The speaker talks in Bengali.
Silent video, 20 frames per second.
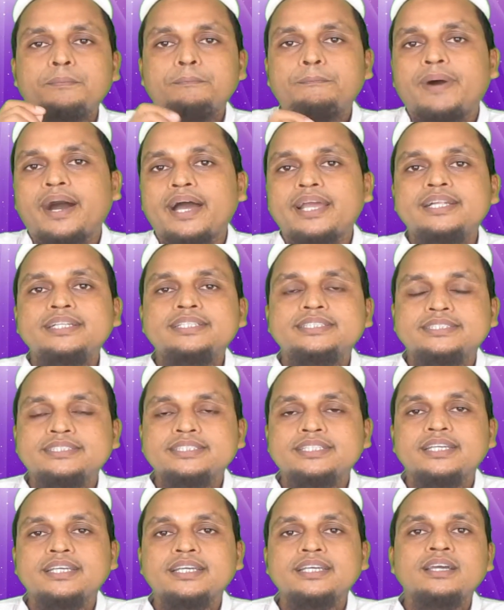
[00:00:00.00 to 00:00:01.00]
পাইলস
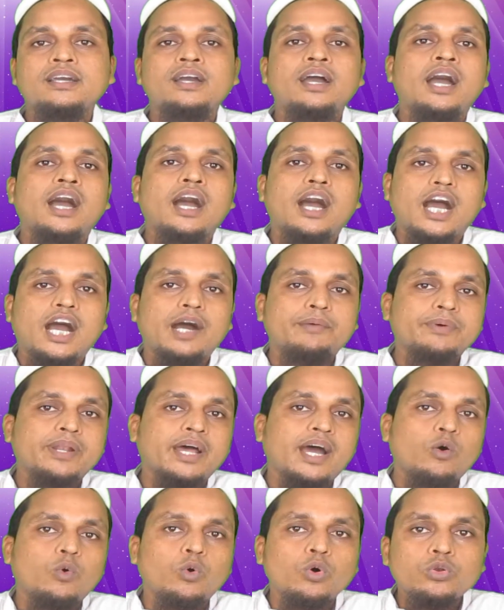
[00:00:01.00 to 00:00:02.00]
নিয়ে
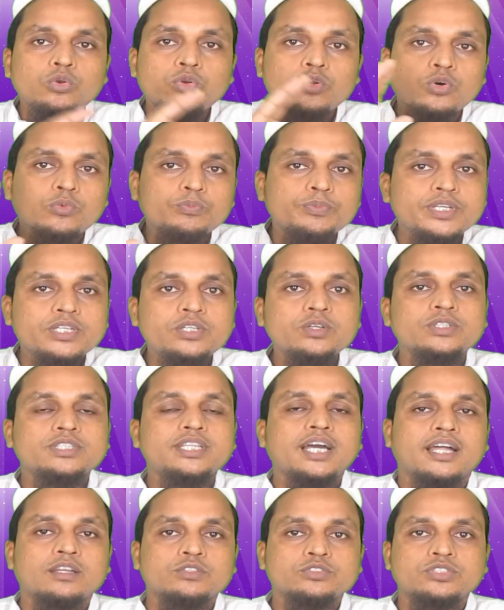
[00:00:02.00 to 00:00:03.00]
আমরা অন্য
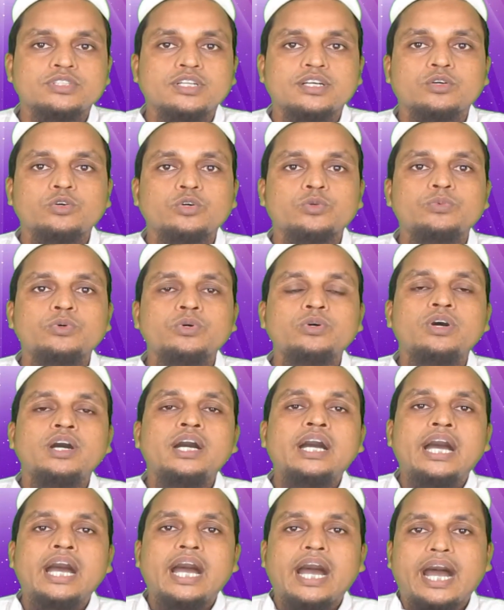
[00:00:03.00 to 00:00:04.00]
ভিডিওতে আলোচনা করব
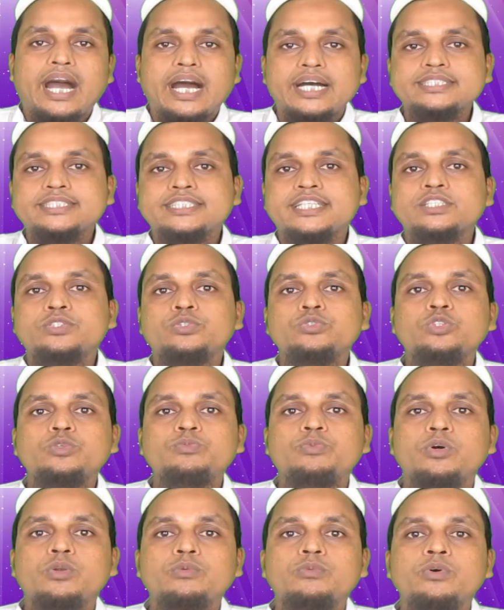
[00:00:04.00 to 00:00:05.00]
আজকে শুধু
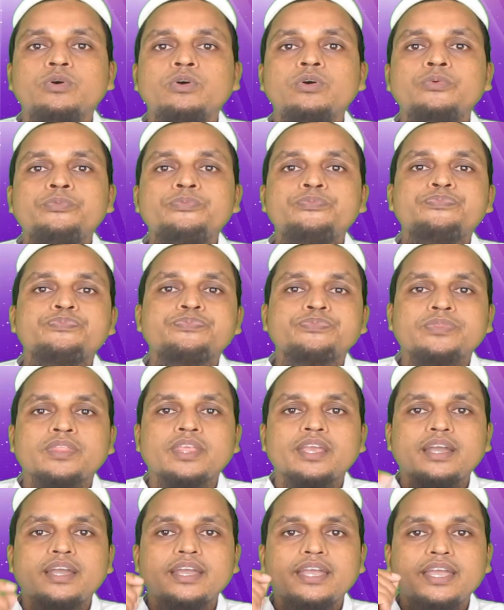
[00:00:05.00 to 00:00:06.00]
বলবো
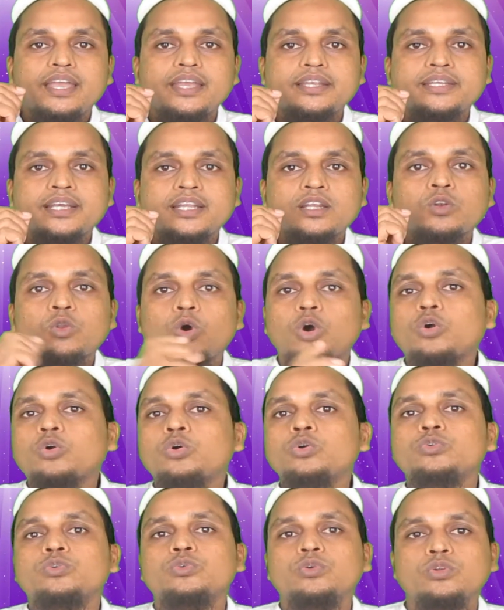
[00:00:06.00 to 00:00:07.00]
এটার
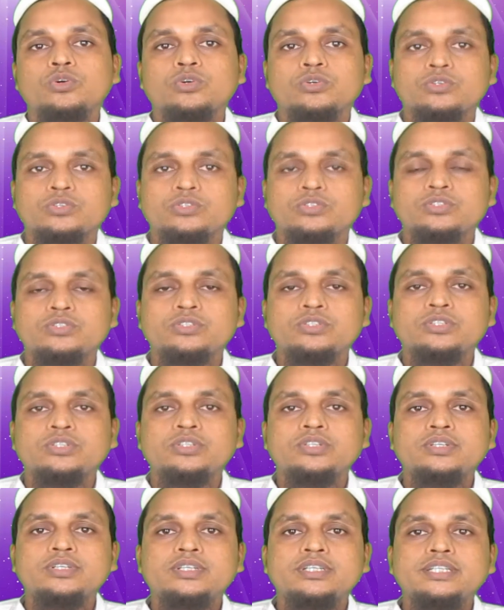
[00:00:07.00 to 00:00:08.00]
লক্ষণগুলো
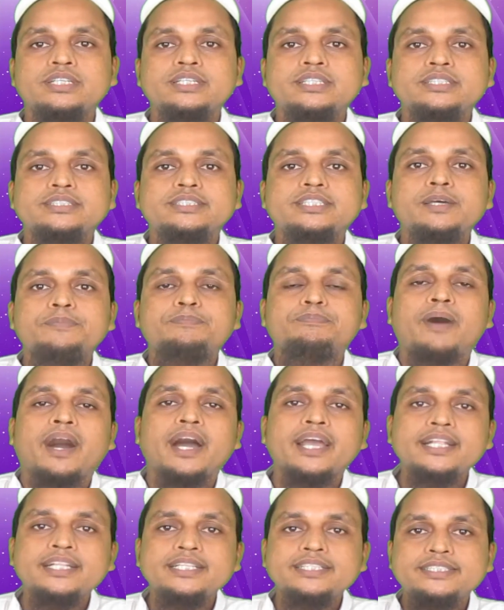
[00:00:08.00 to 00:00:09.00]
যে
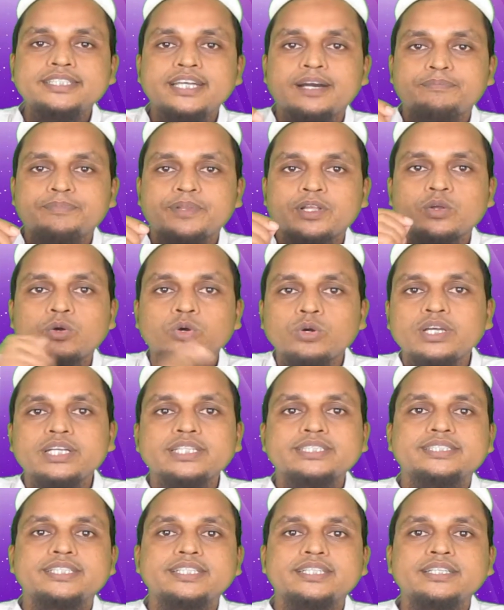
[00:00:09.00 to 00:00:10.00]
পাইলস যে আপনার
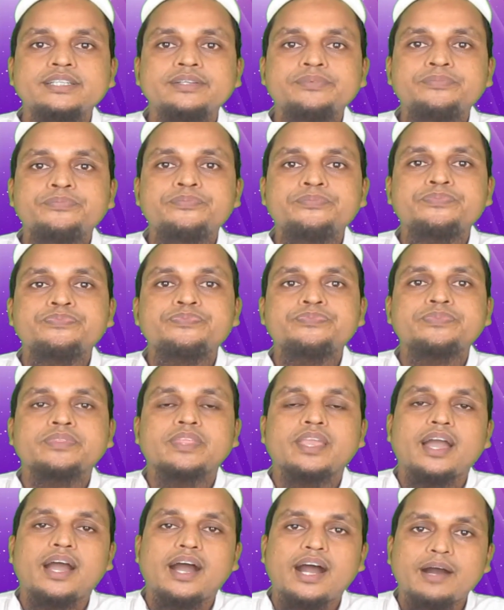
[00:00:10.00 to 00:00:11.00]
হয়েছে
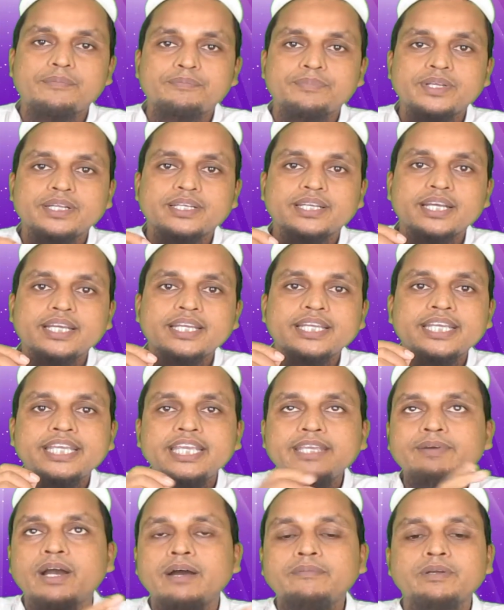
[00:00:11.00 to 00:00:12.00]
আপনি এটা
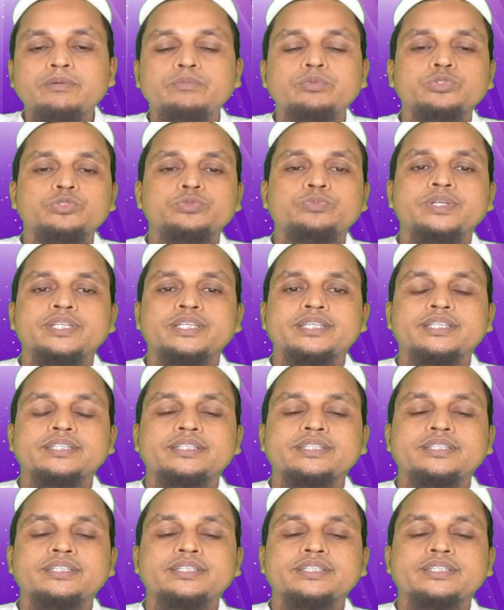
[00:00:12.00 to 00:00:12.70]
কিভাবে বুঝবেন